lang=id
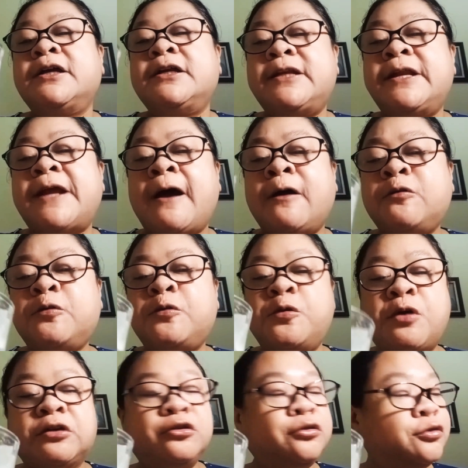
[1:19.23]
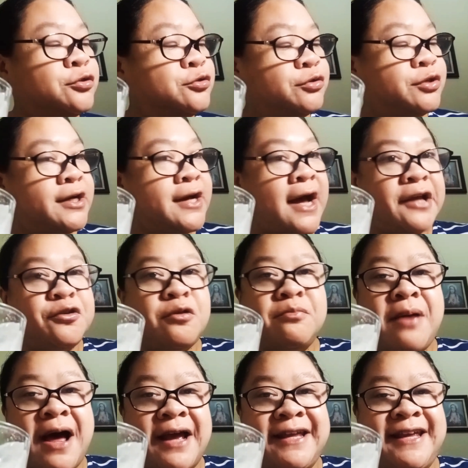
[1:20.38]
dan aku waktu itu juga
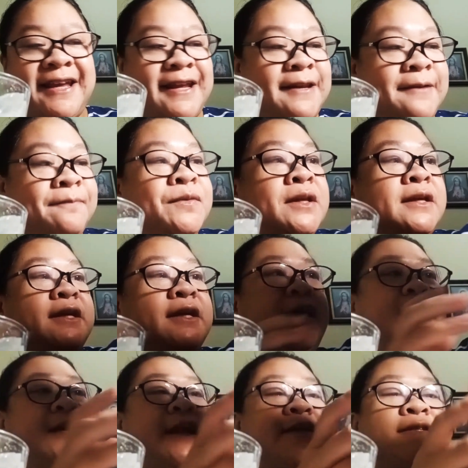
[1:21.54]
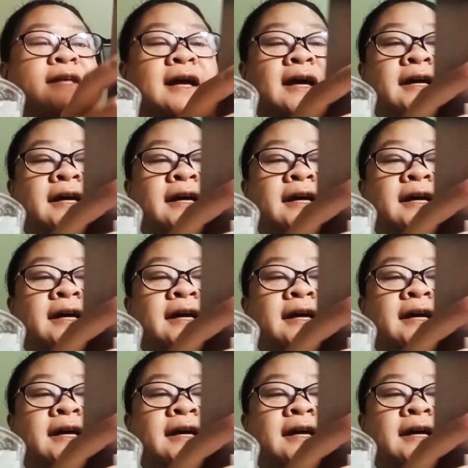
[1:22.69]
nyobain yang rasa